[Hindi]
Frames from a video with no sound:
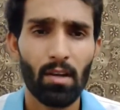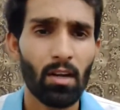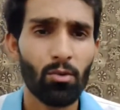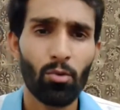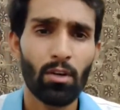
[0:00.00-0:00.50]

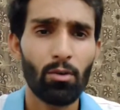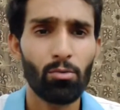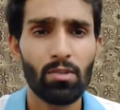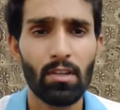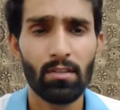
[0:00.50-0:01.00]
पड़ेगा टोटली
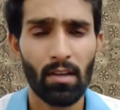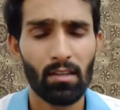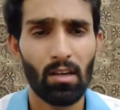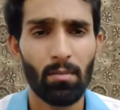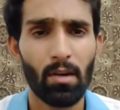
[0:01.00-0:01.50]
खुद से
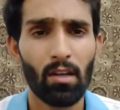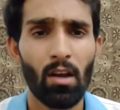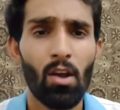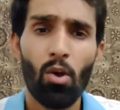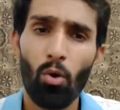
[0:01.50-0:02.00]
डिज़ाइन करना पड़ेगा